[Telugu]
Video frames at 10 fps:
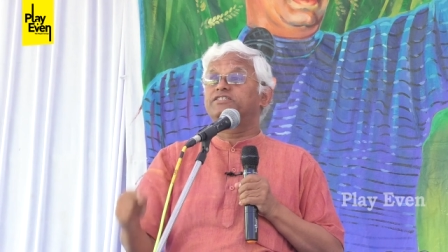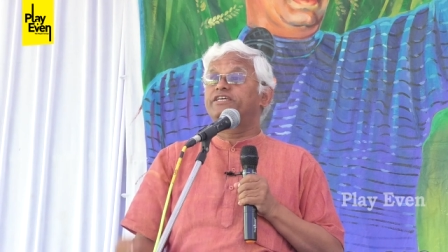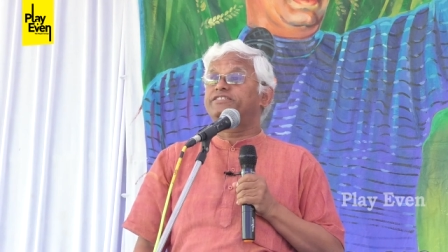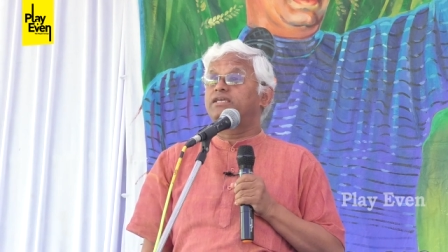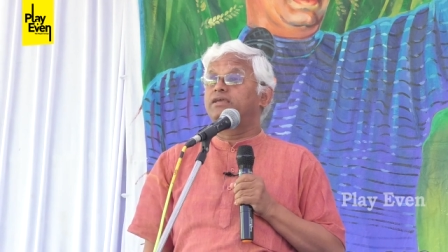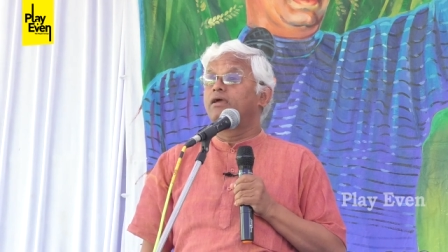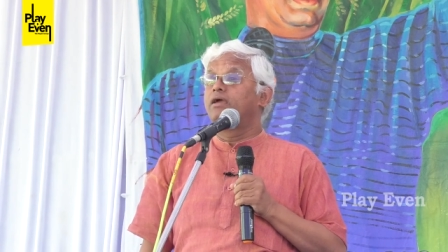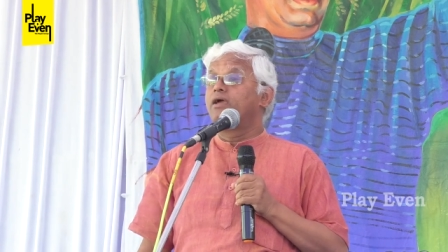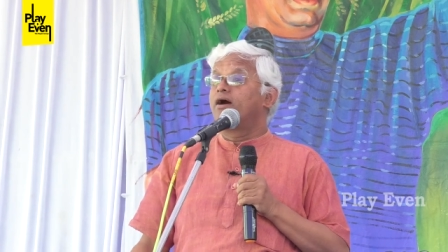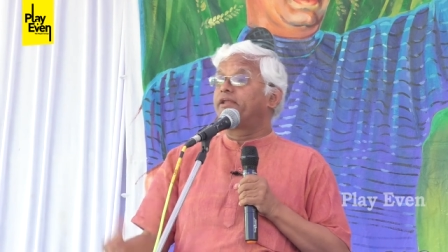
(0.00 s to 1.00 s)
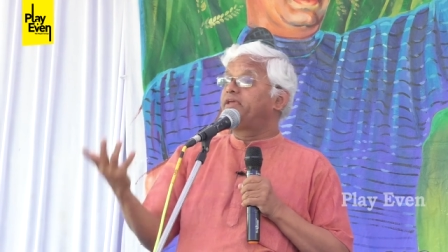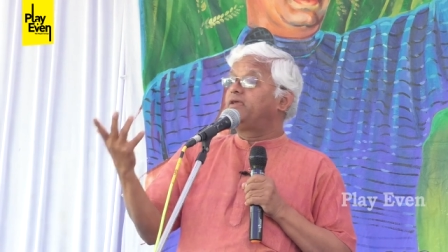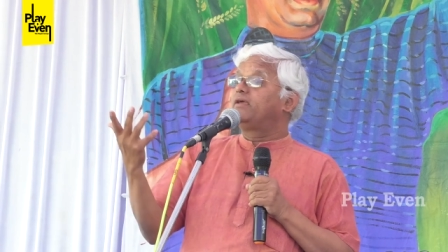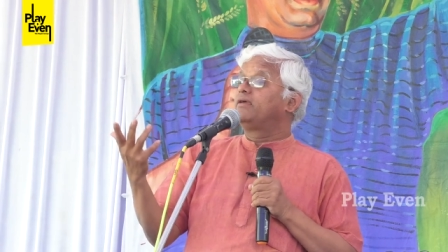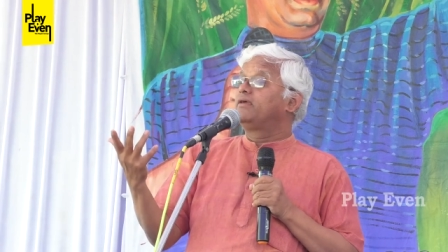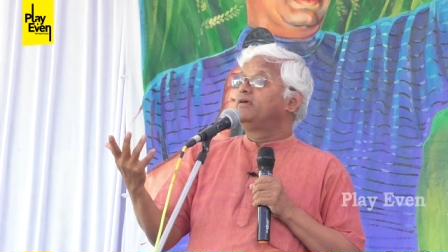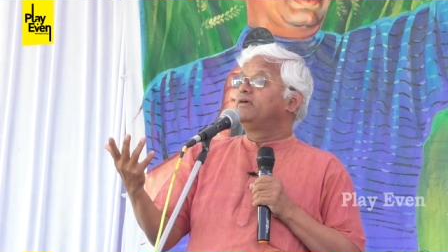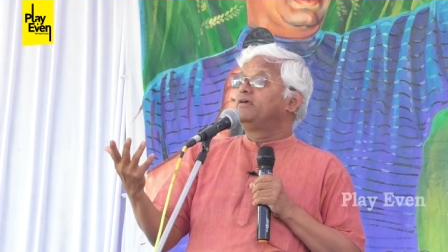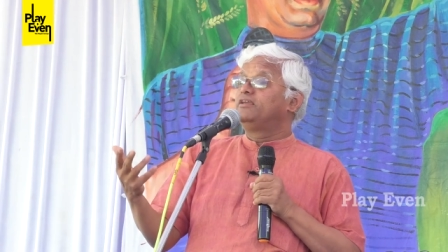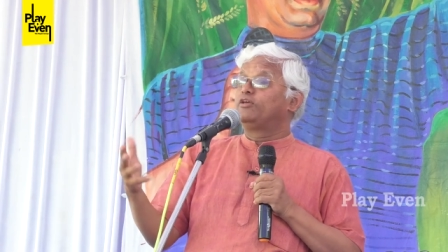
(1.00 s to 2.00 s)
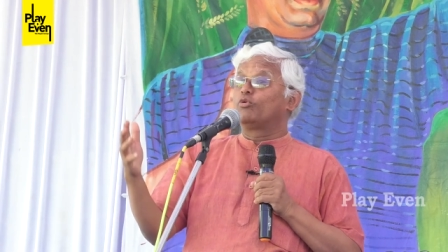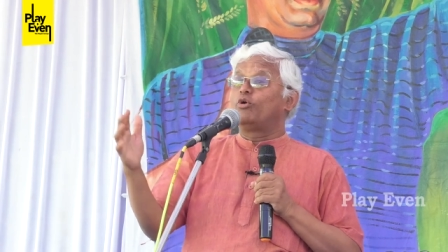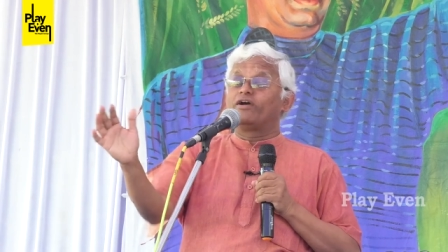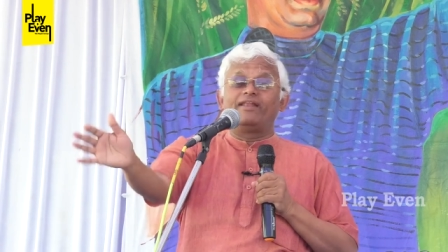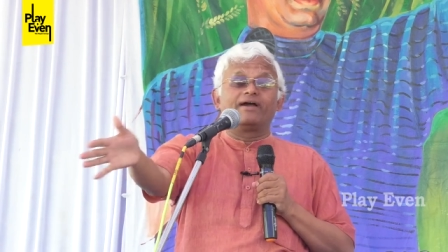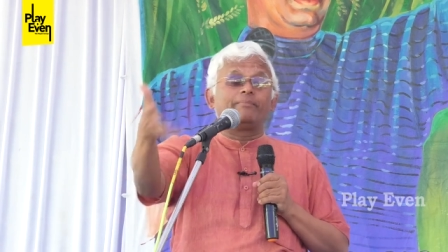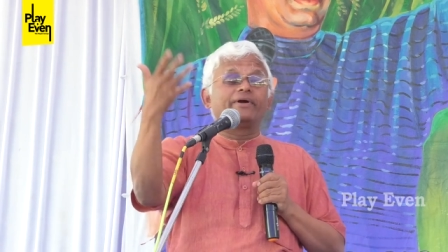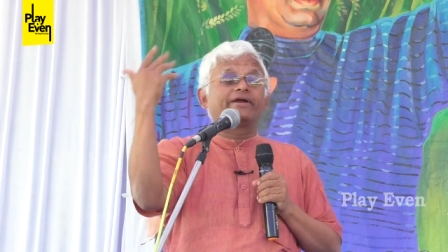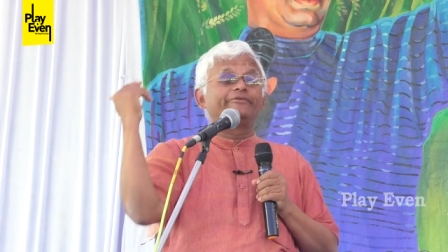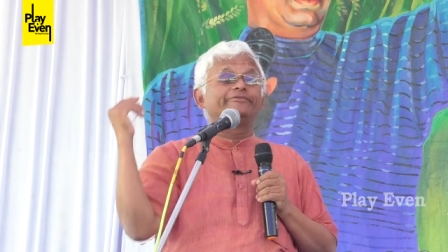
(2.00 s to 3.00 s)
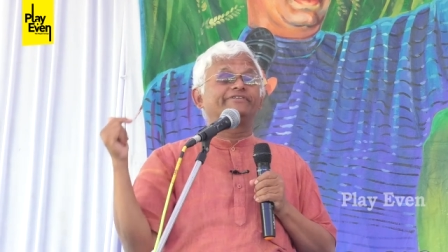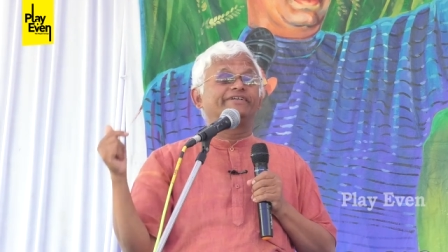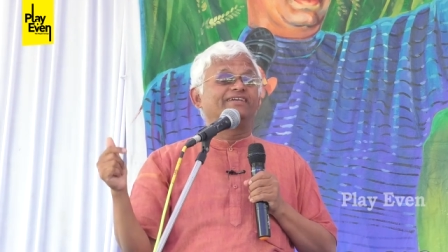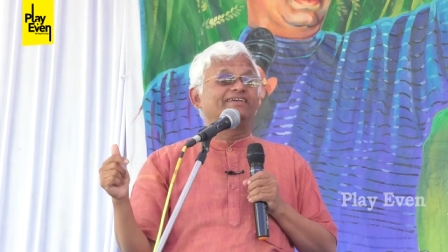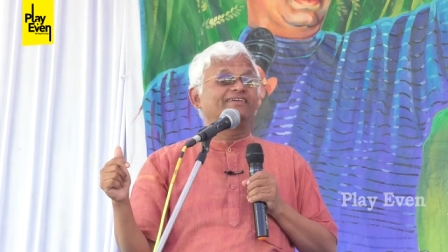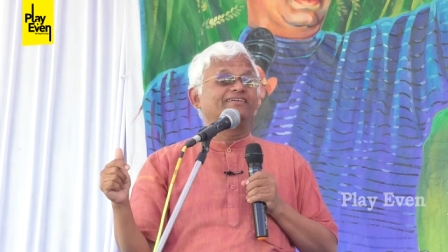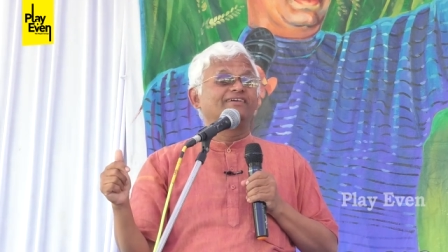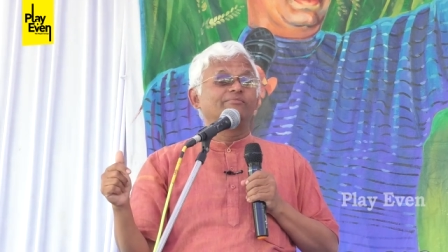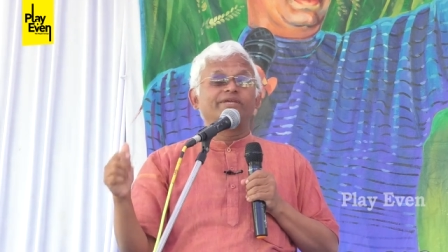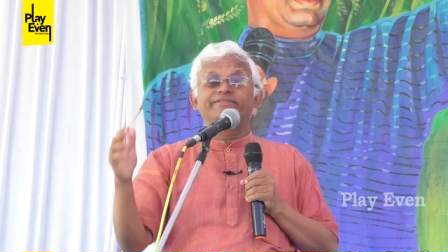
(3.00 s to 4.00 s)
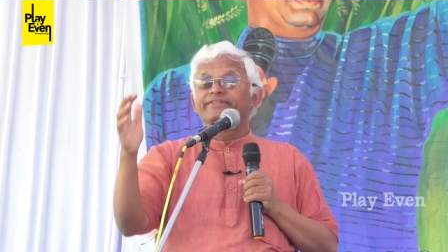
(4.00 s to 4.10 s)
చేసి అరే ఈ రోగాలకు పక్కనుంచండి మీ